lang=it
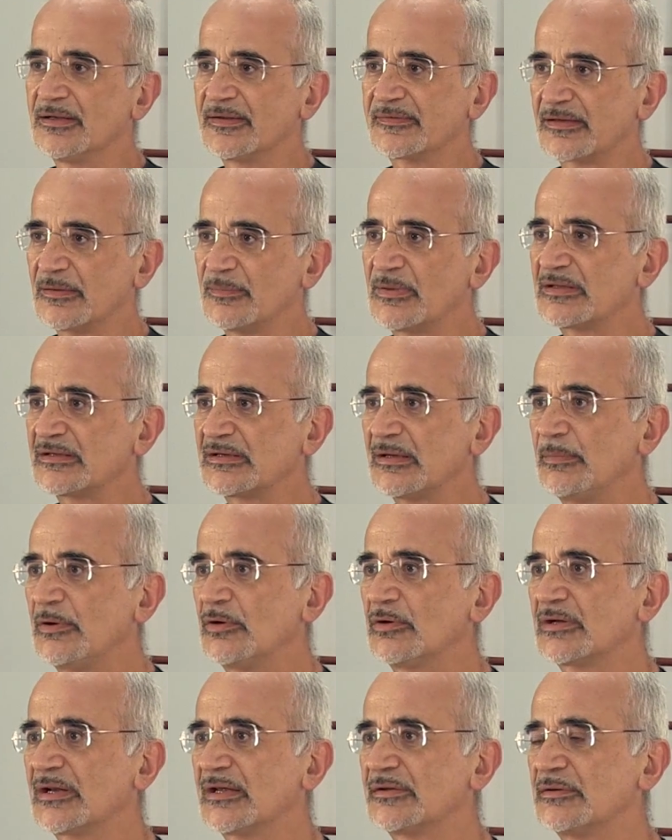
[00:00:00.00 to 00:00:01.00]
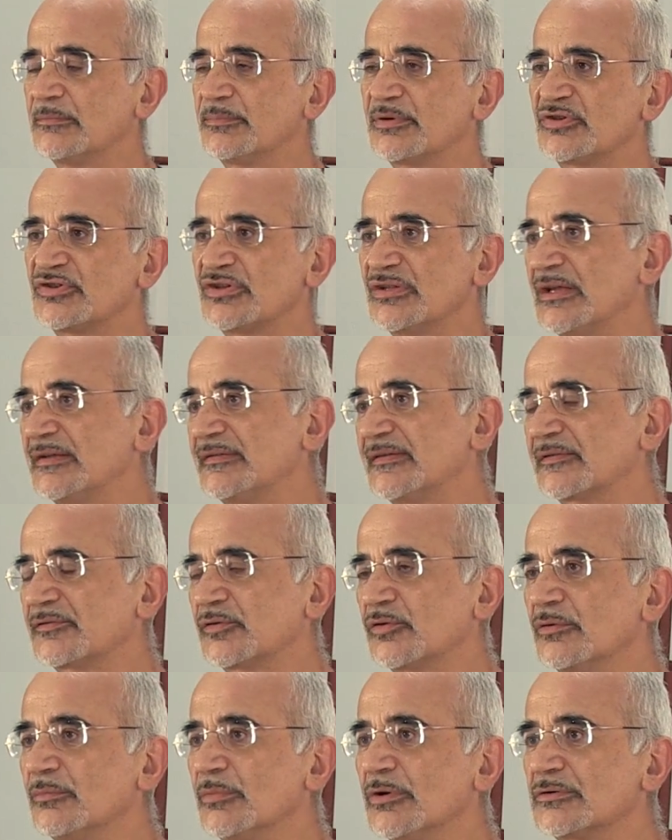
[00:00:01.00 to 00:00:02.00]
Le schermate che abbiamo creato in precedenza
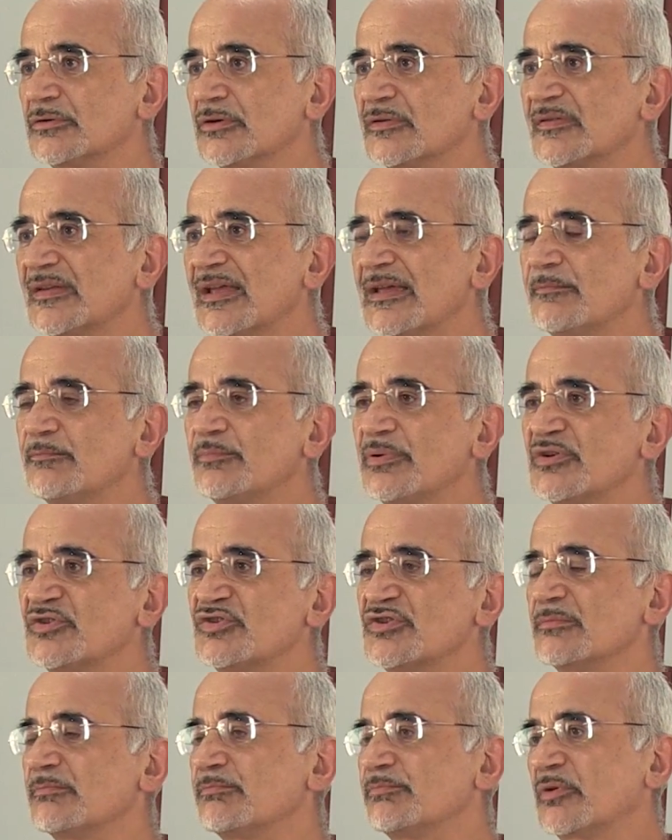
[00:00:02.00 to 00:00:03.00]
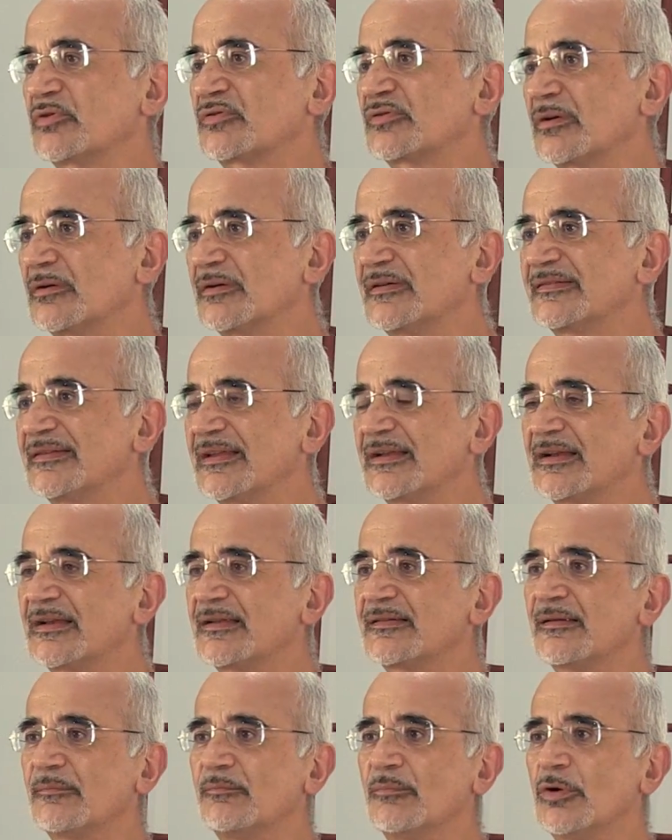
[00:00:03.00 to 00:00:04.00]
sono molto semplici, possono essere
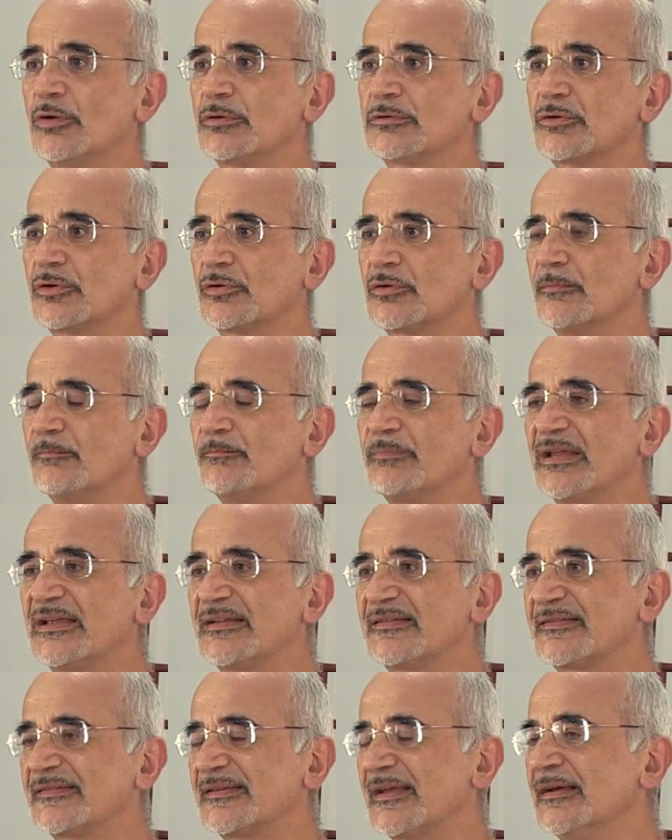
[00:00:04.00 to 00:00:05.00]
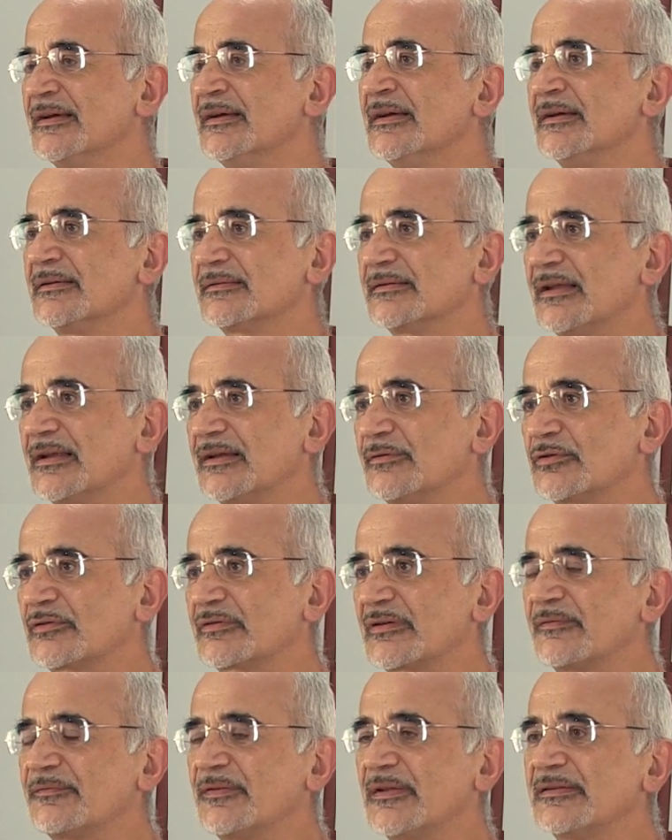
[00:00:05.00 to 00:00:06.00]
rese molto complesse dalla
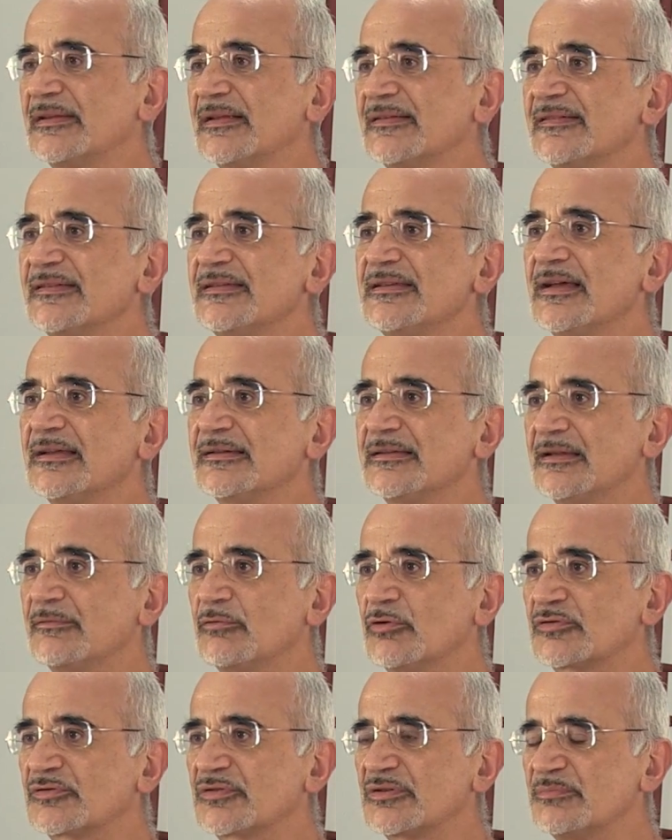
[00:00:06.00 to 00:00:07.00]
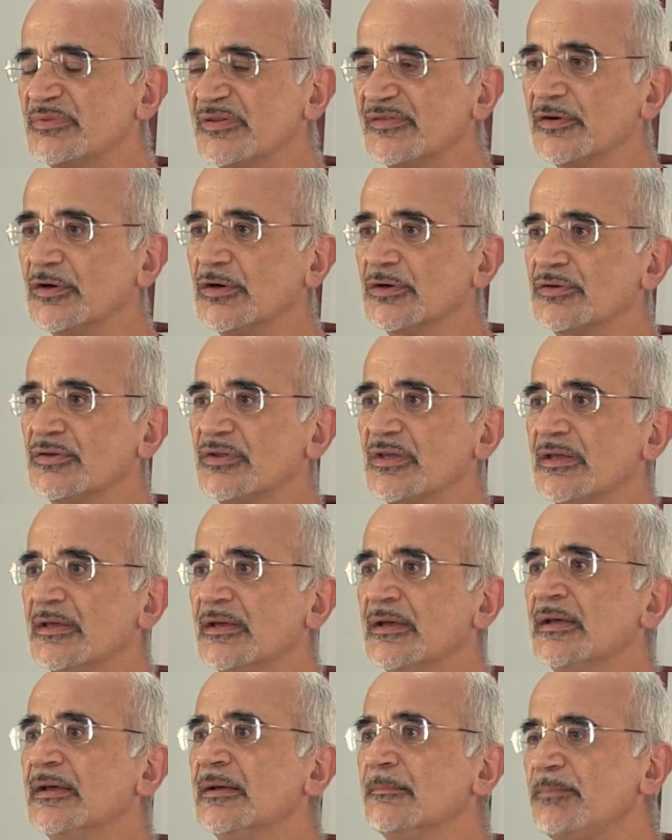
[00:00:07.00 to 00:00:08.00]
vostra fantasia e dai vostri
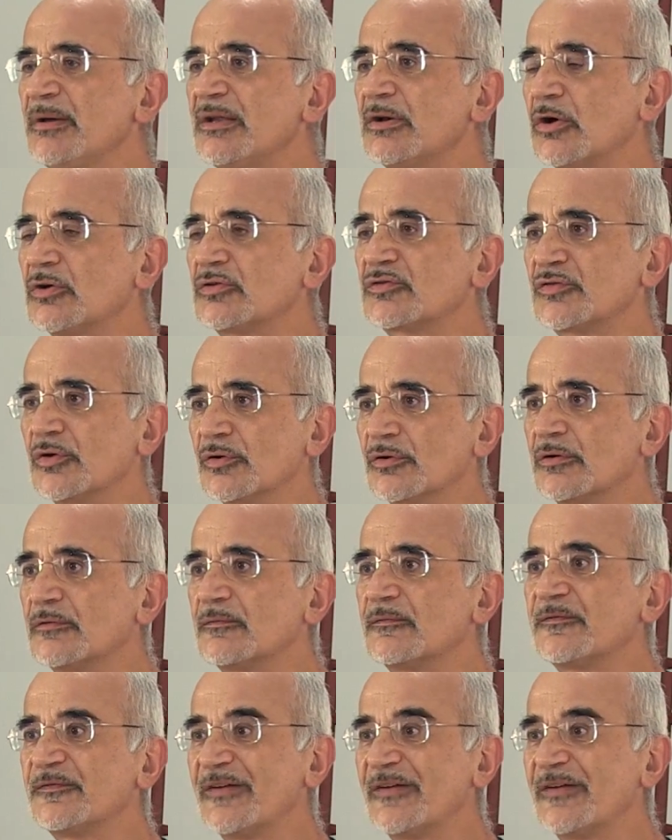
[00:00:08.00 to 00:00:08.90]
bisogni, però sono